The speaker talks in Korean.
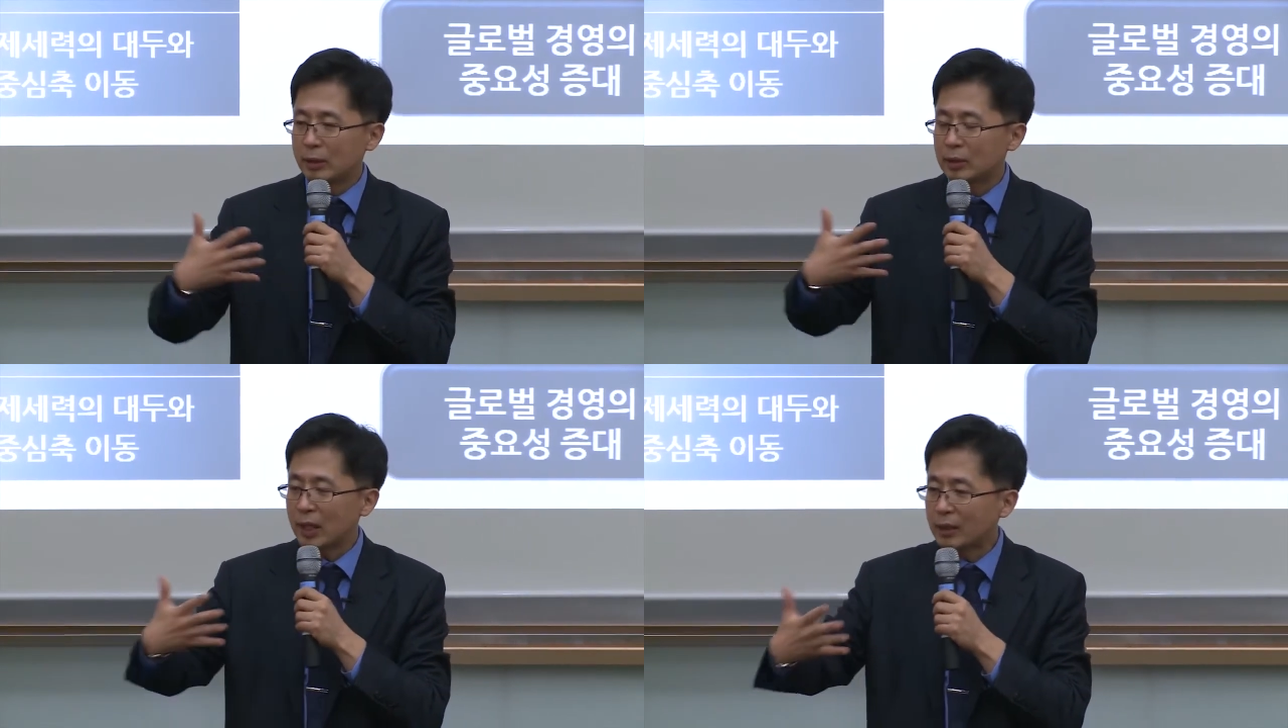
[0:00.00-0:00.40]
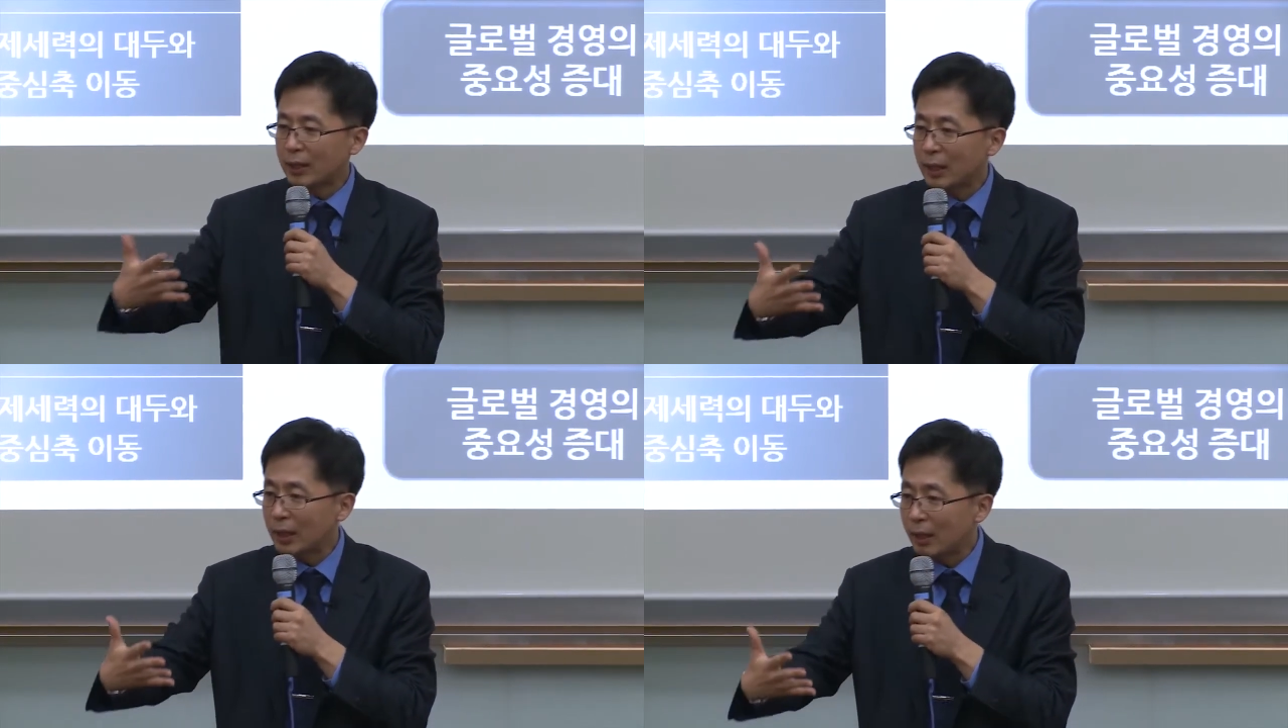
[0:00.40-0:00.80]
그
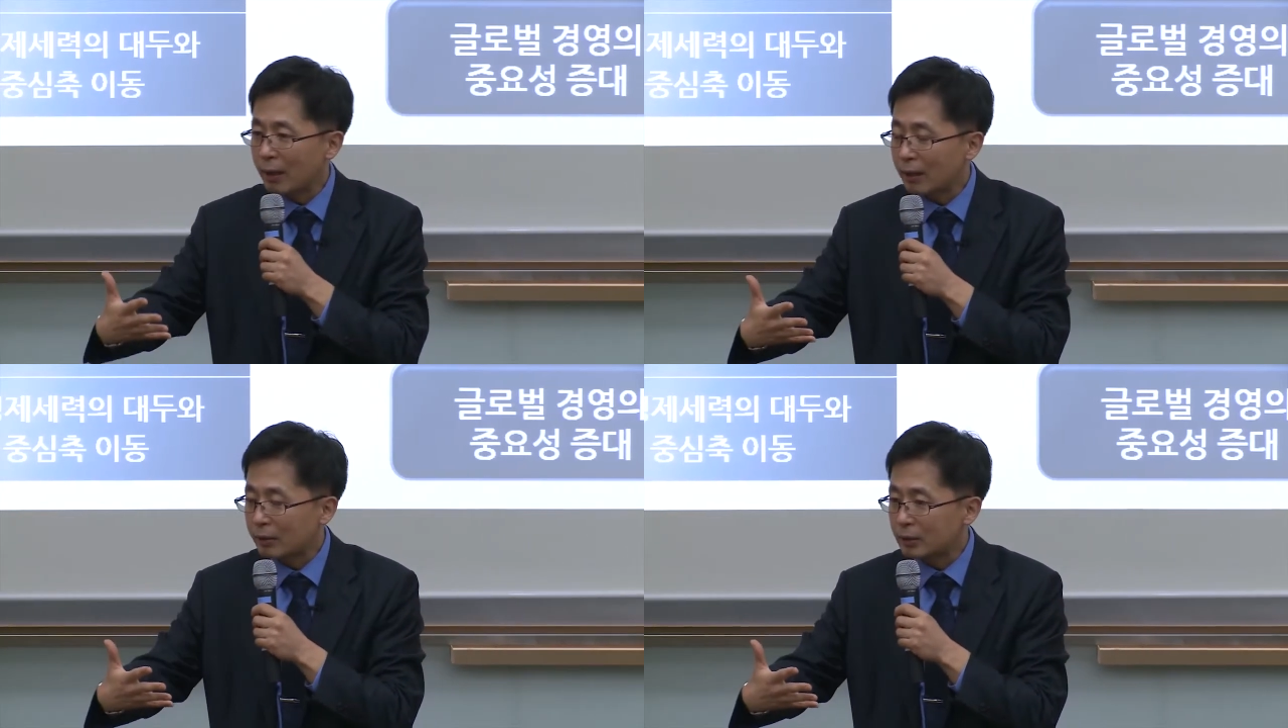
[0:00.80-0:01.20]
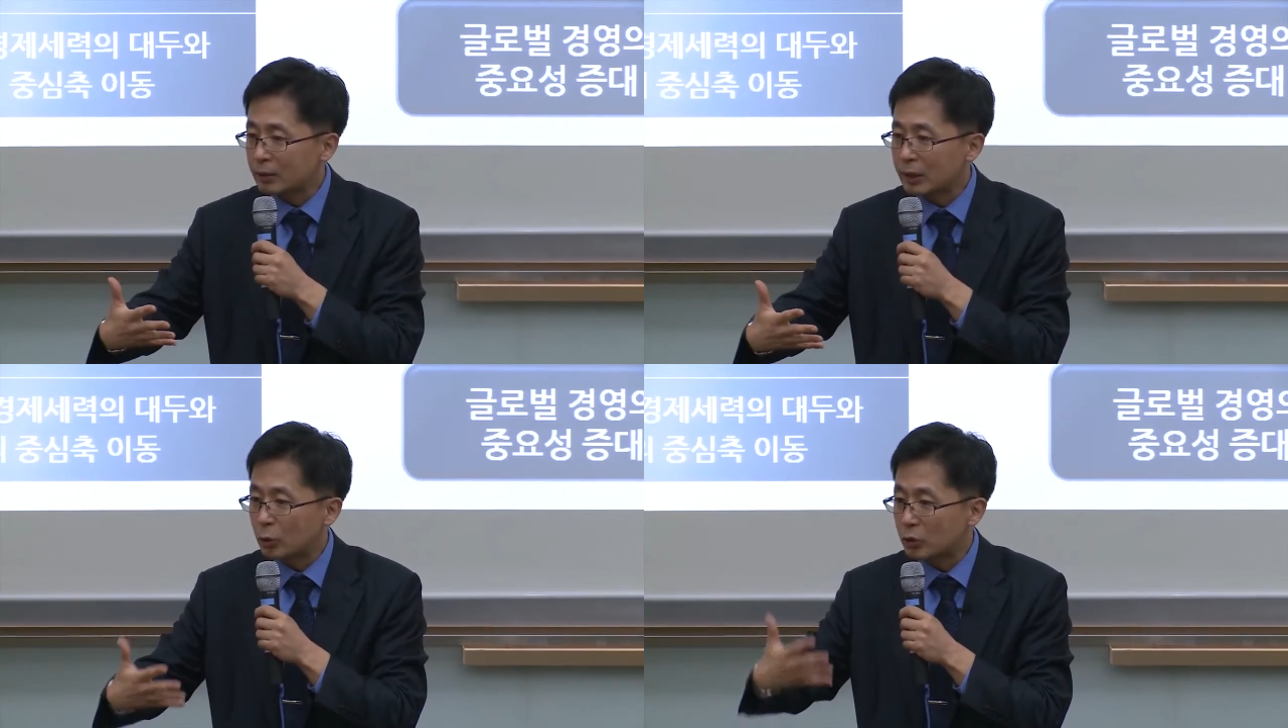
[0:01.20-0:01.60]
생태계 그
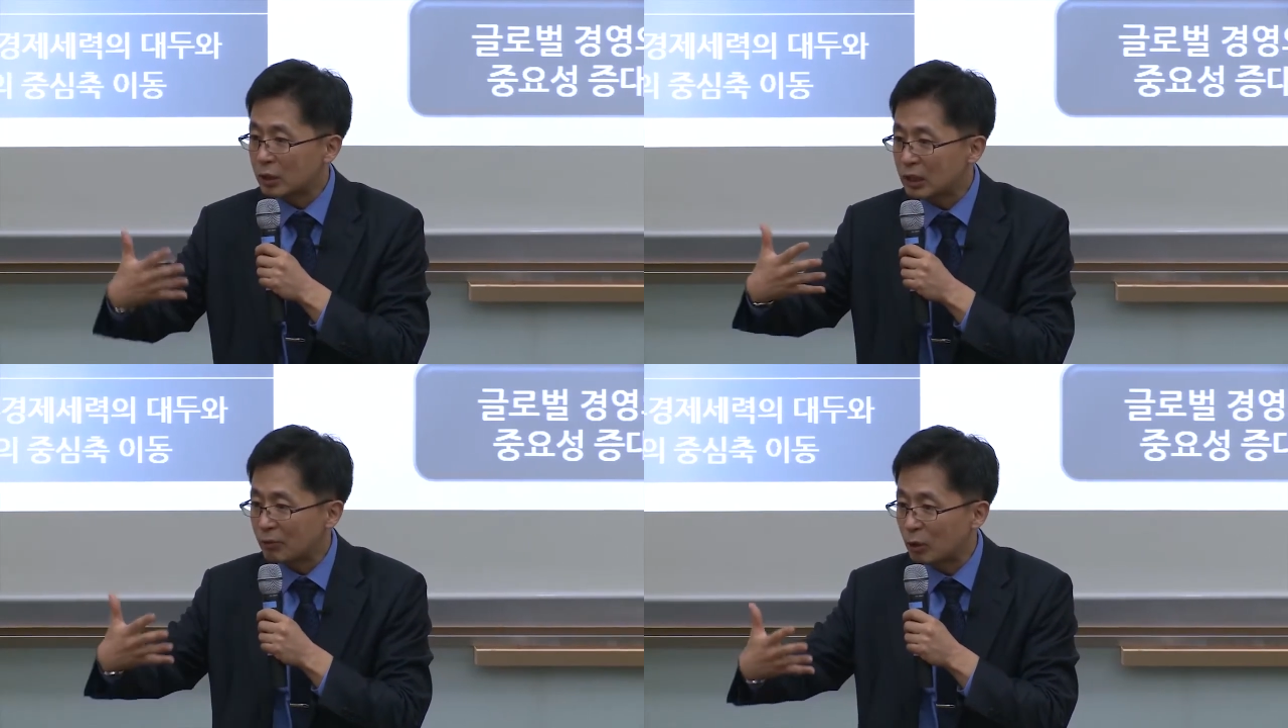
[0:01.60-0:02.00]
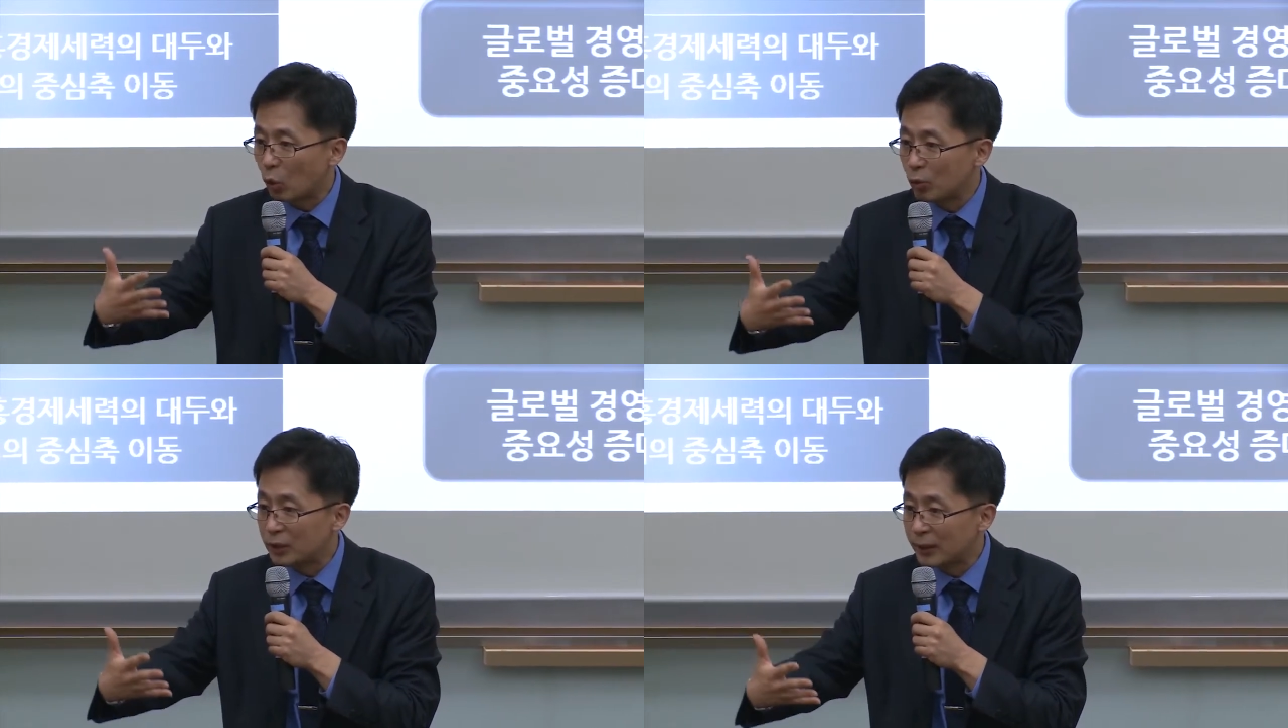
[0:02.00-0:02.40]
이코시스템에
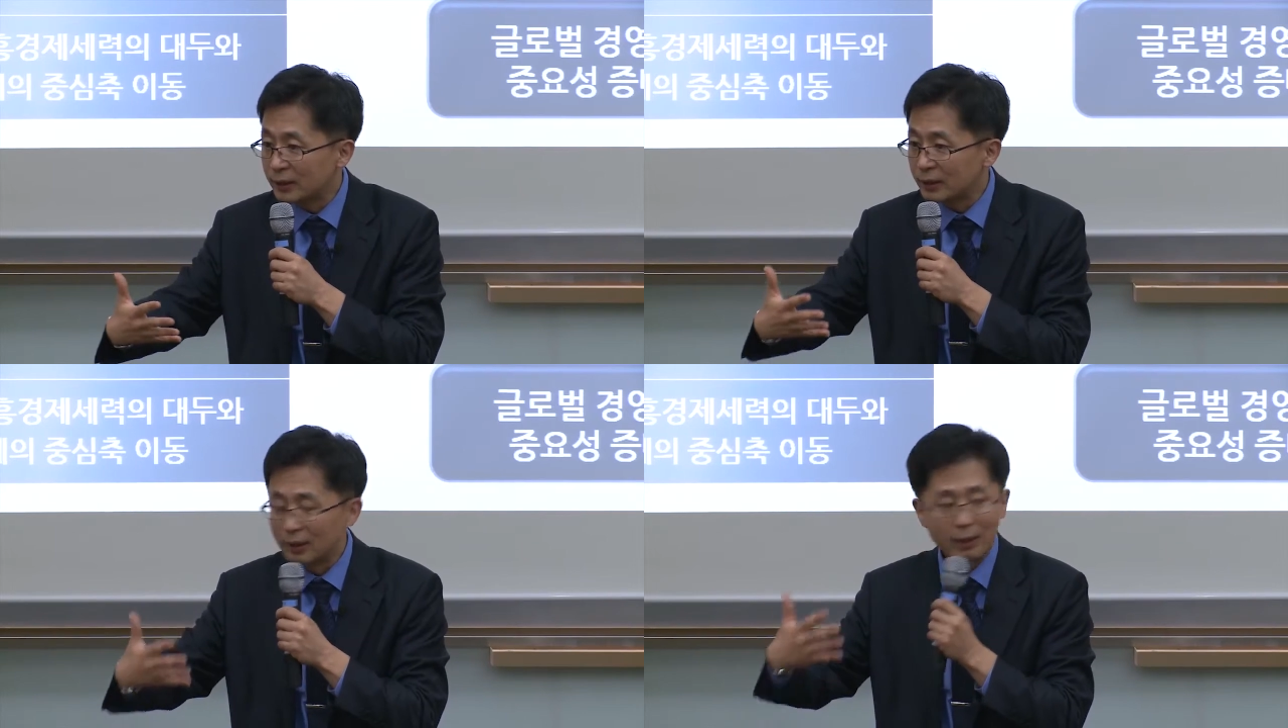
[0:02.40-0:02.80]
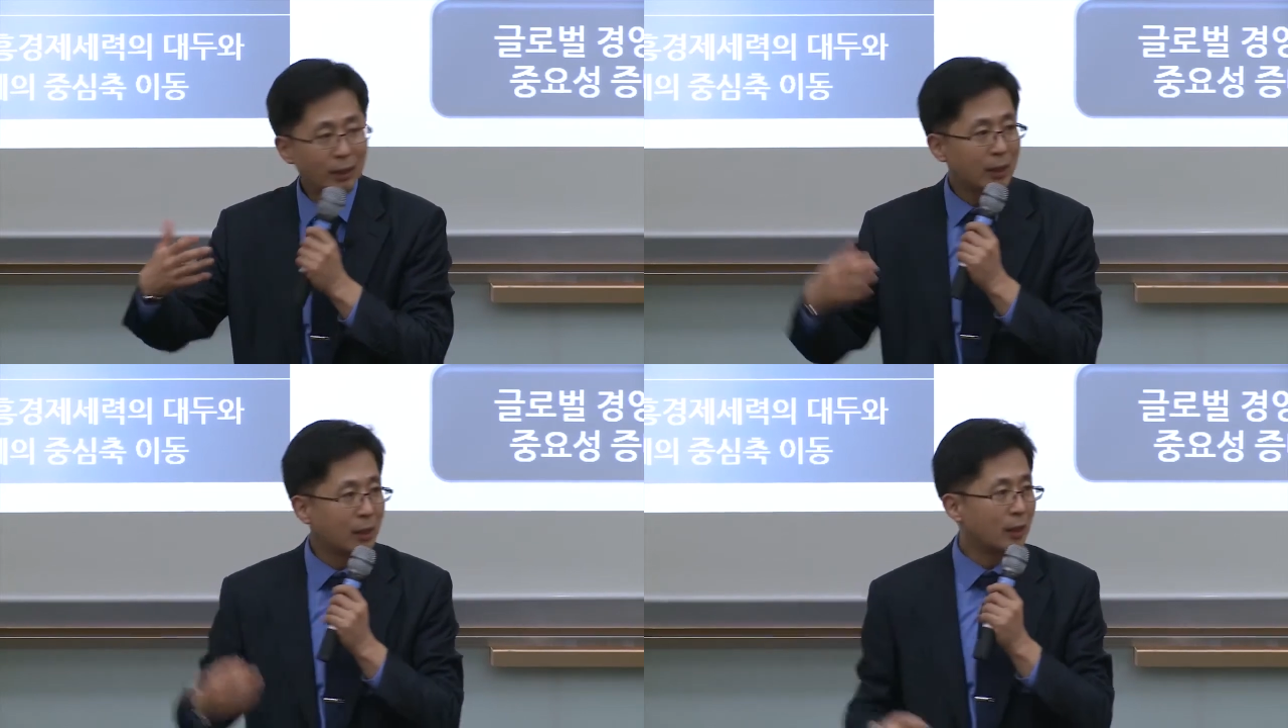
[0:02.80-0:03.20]
도움이 되는
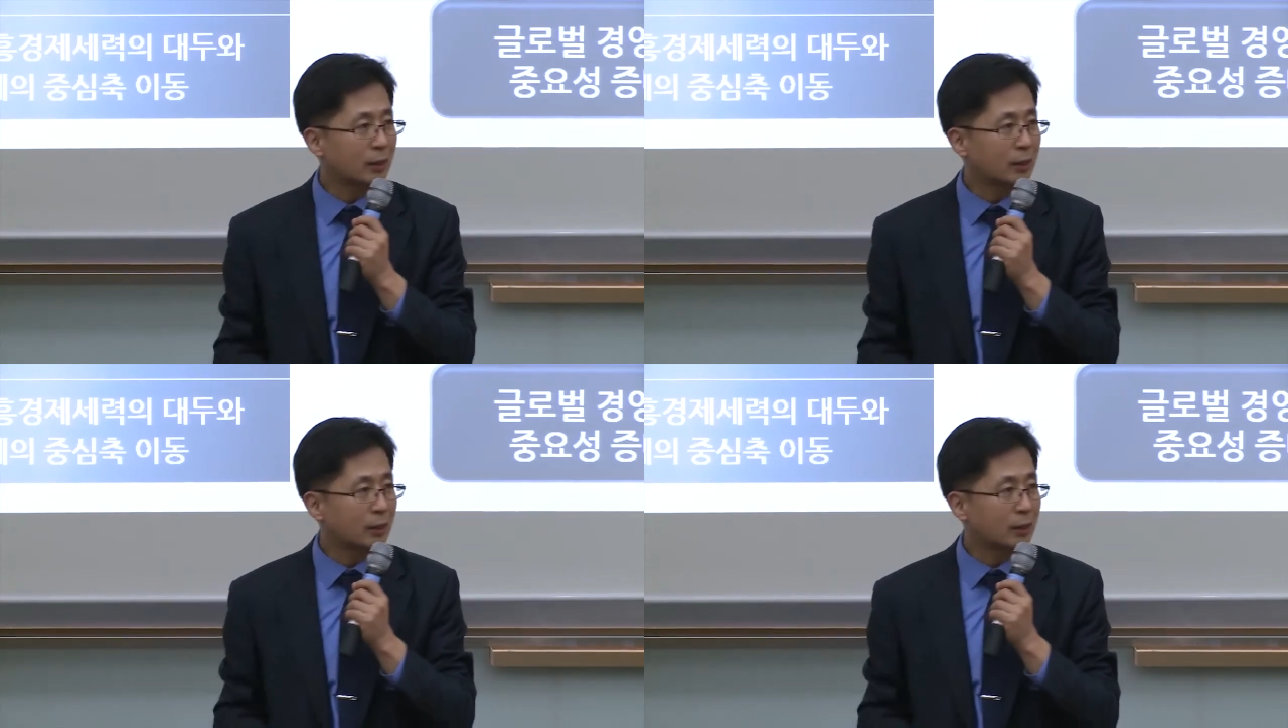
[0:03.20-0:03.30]
아,